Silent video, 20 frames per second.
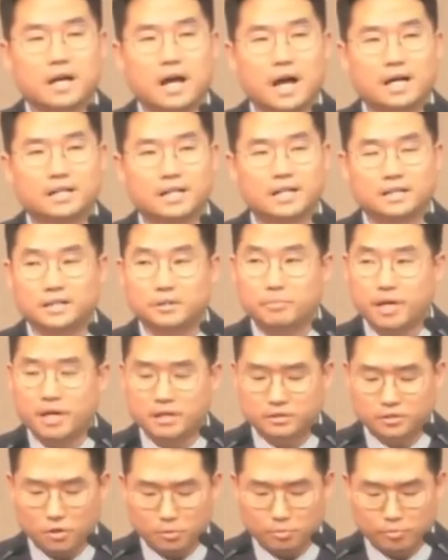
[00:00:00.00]

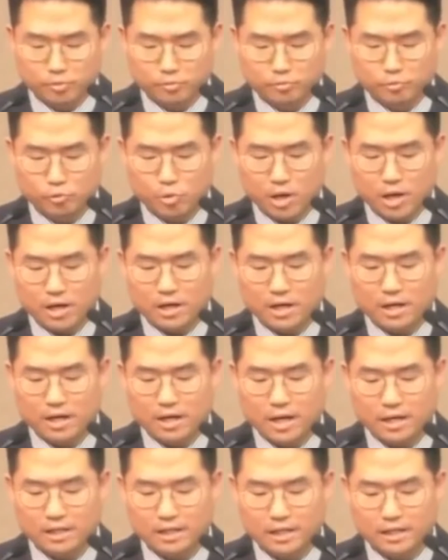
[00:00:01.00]
하나님의
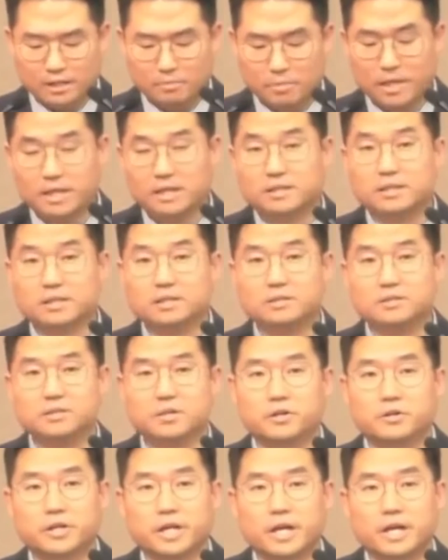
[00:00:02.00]
성품과 하나님의
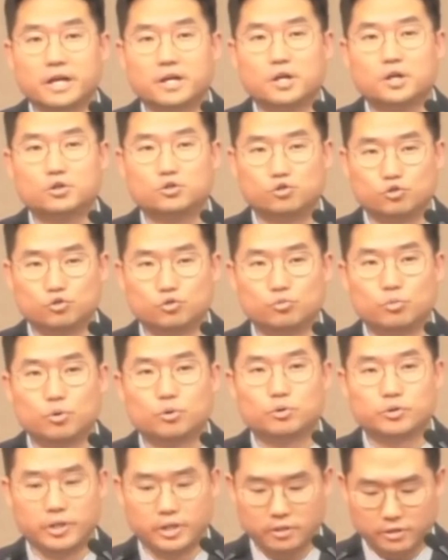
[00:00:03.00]
능력에
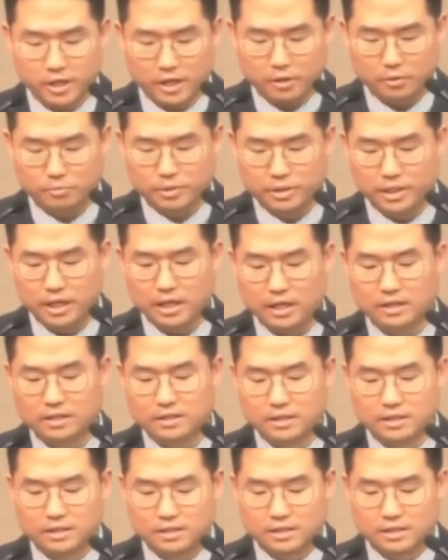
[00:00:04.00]
중복되어 나옵니다.